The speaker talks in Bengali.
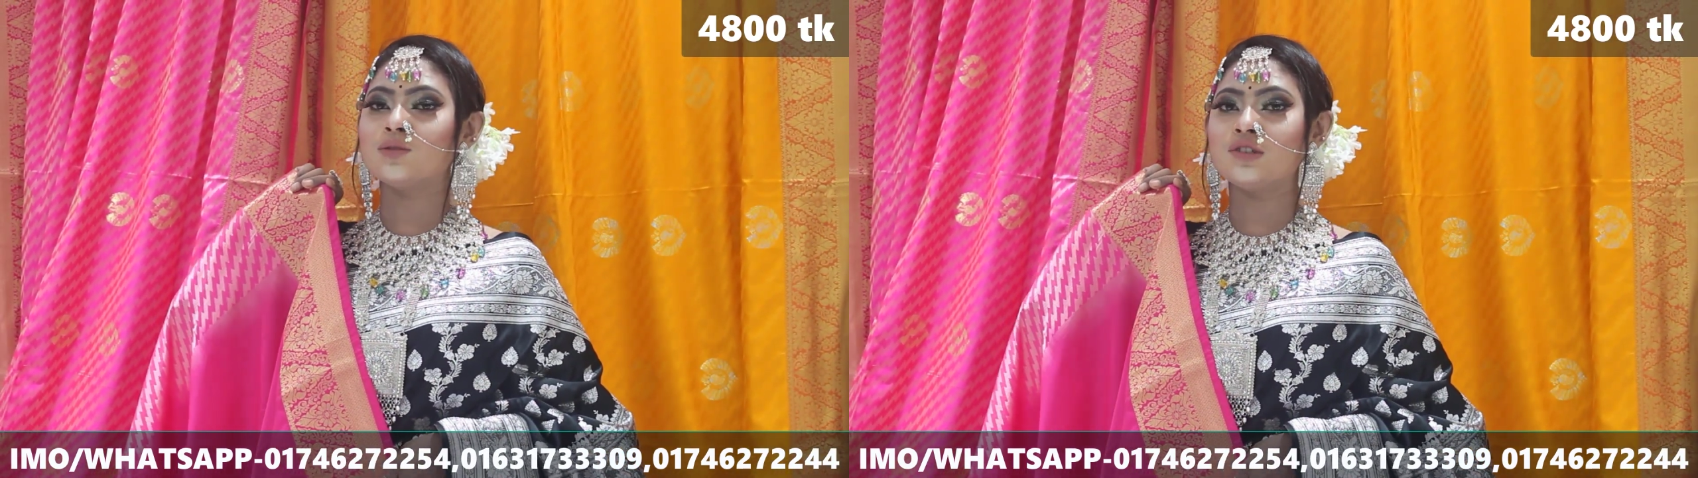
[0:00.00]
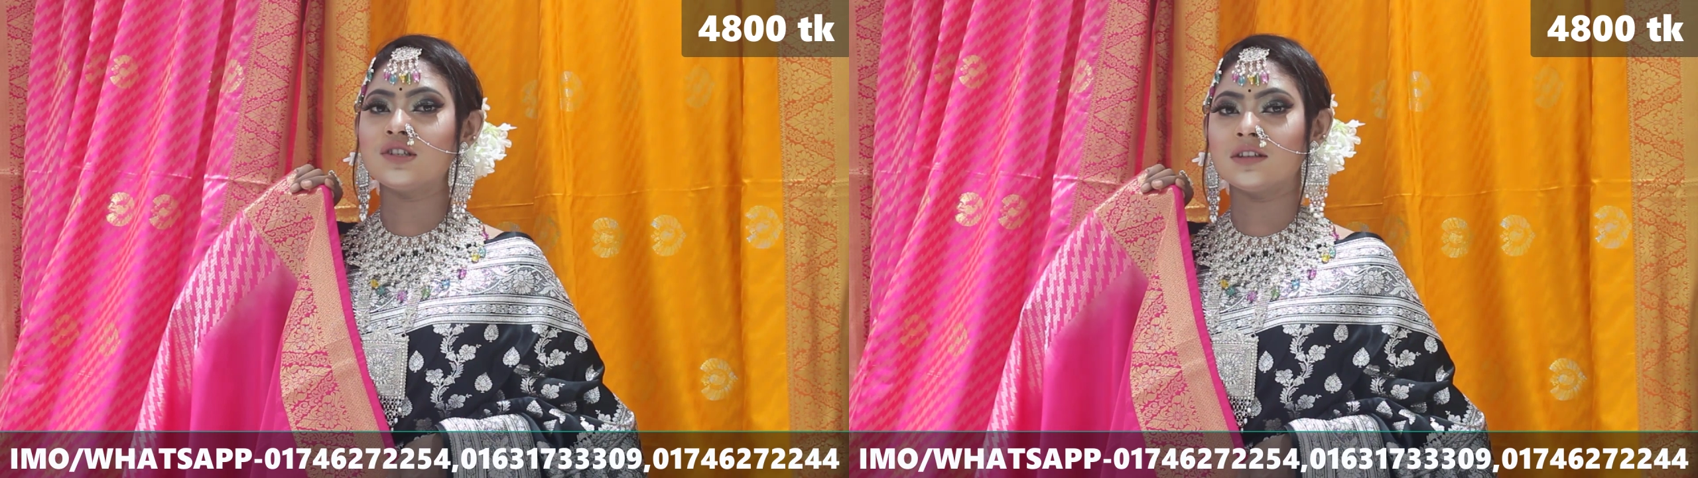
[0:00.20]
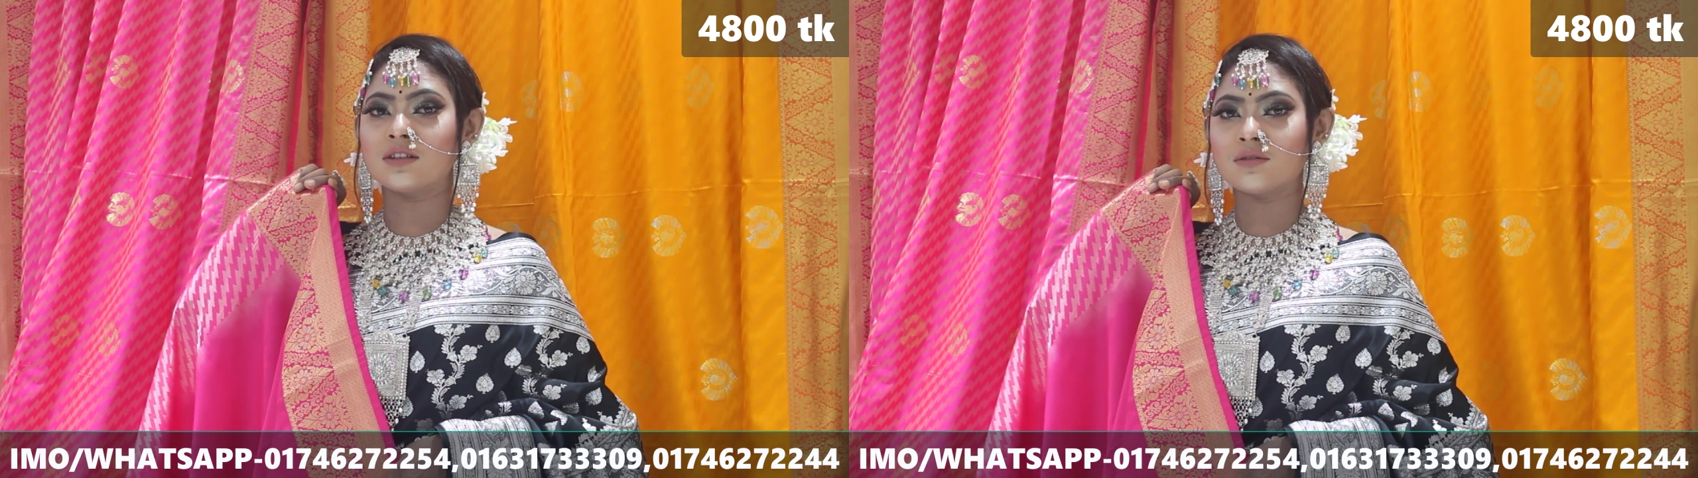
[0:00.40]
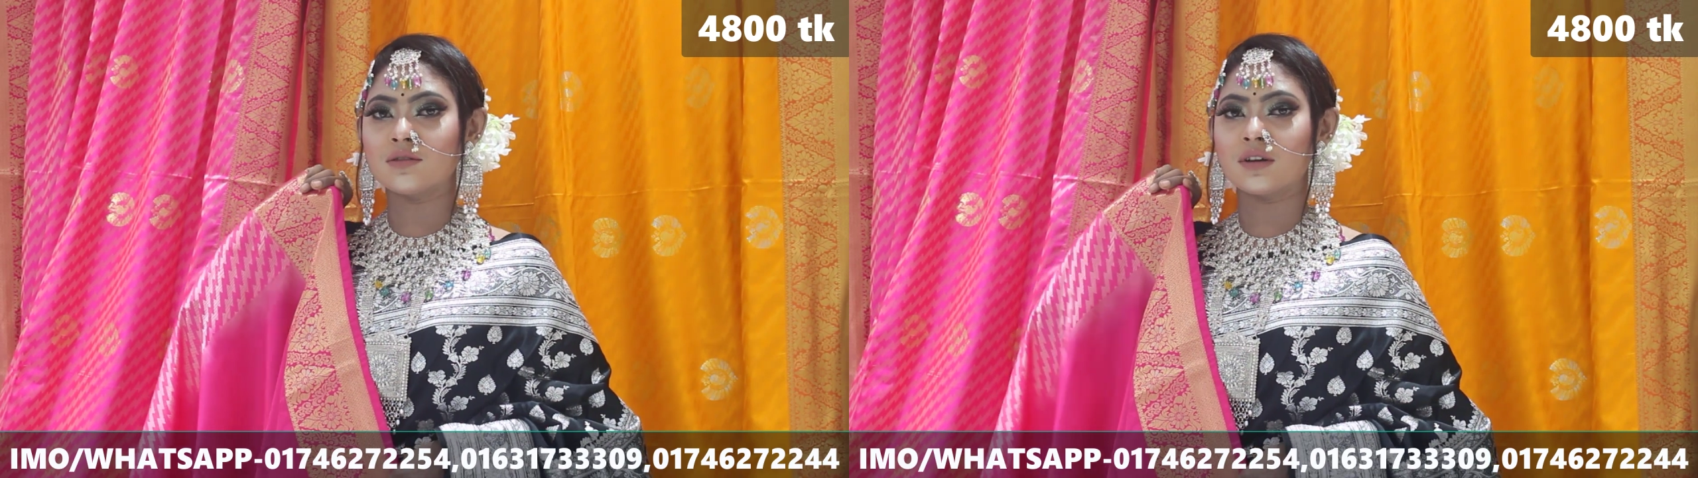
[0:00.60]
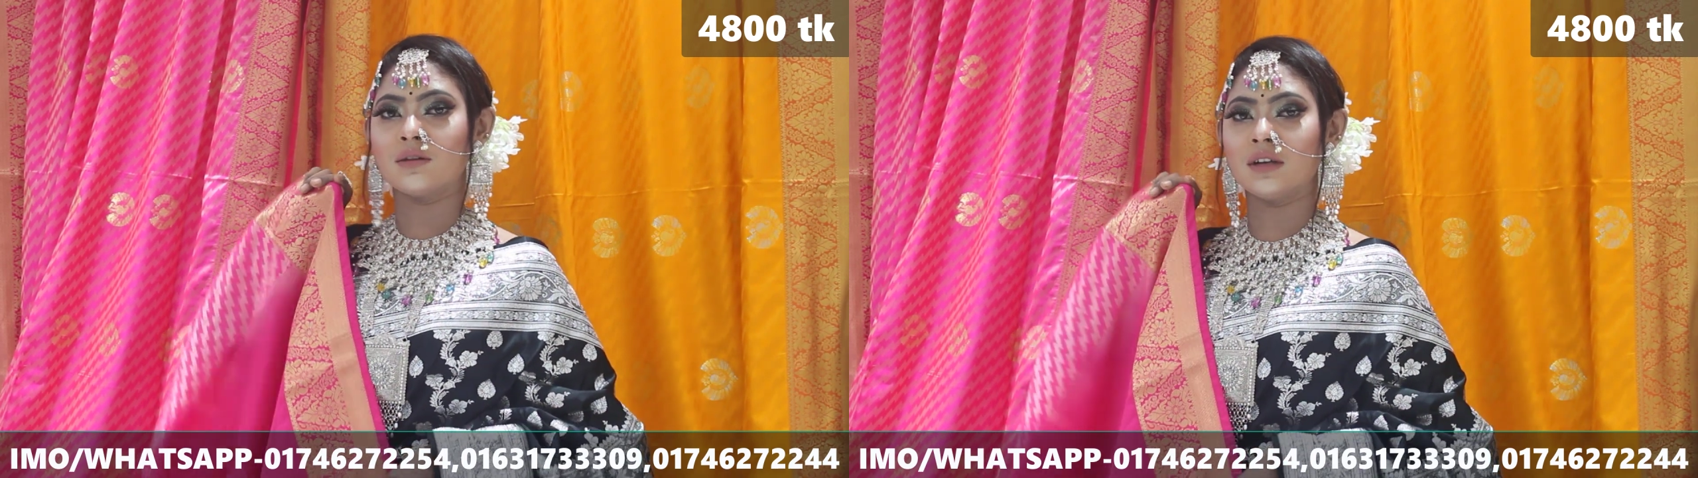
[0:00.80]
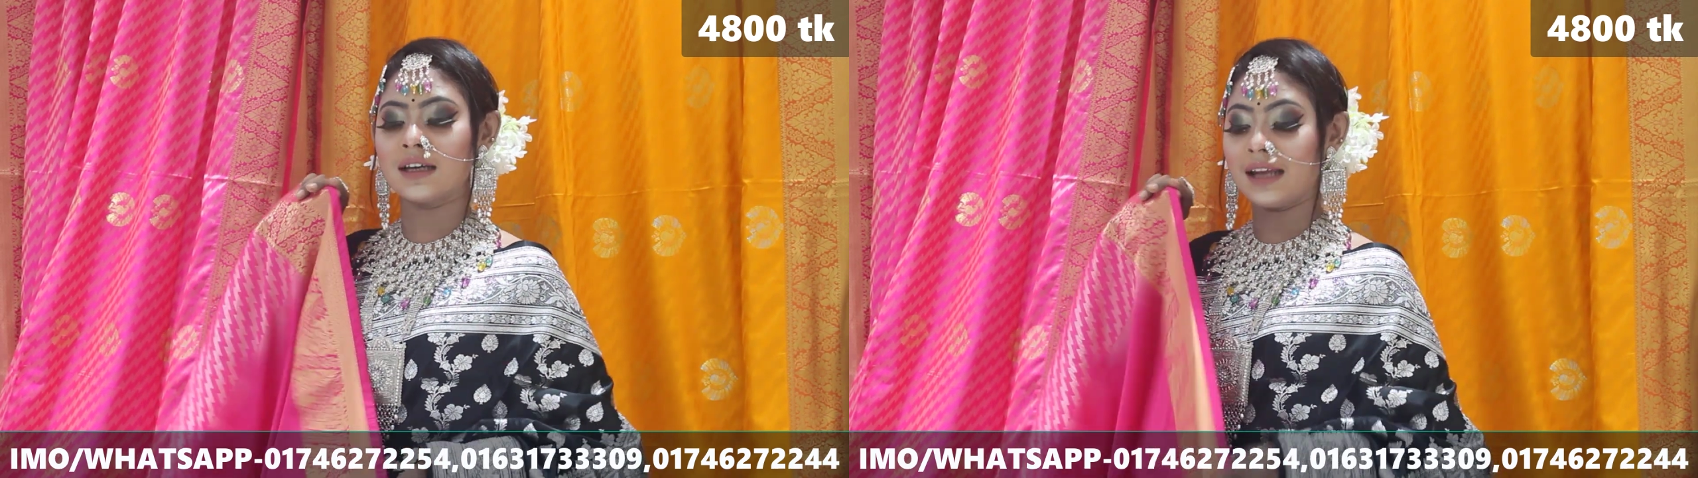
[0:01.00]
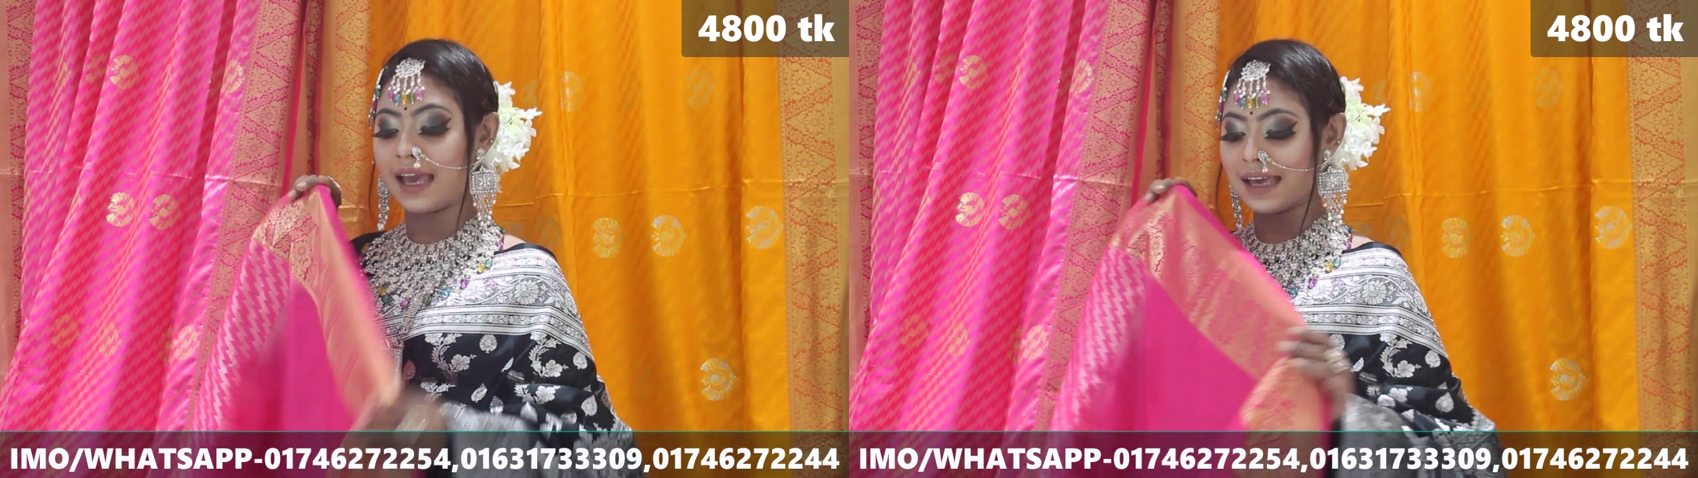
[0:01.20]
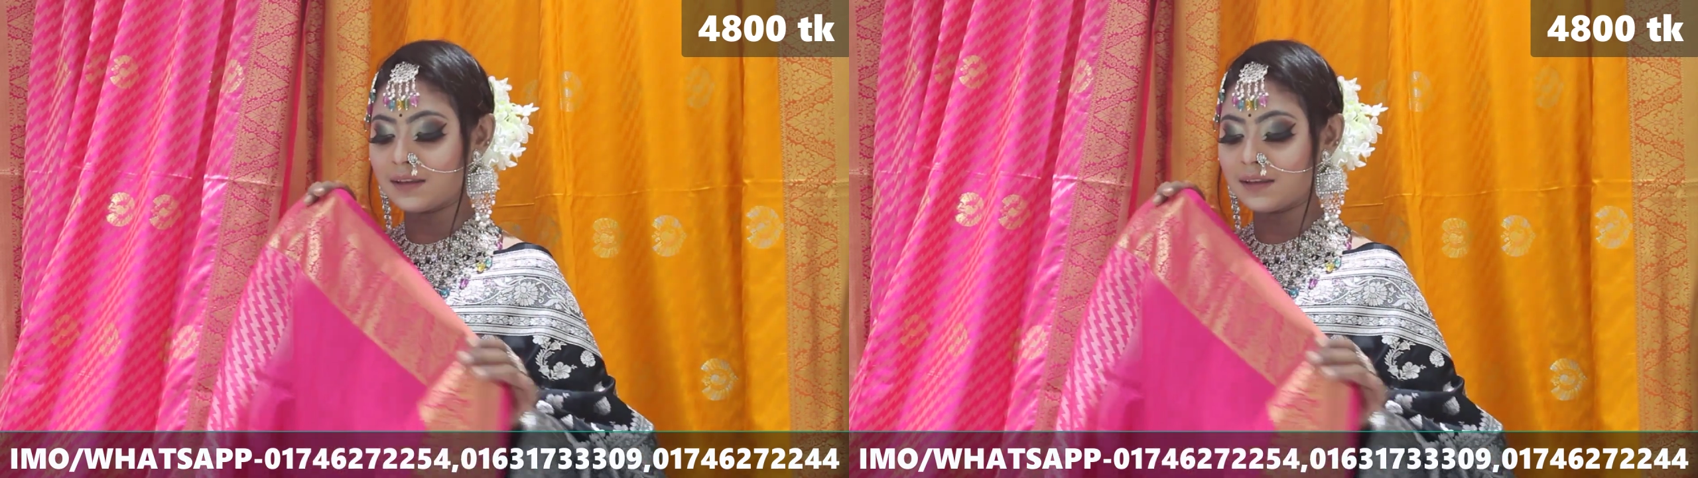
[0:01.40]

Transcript: দুশ্চিন্তার কোনো কারণে এখানে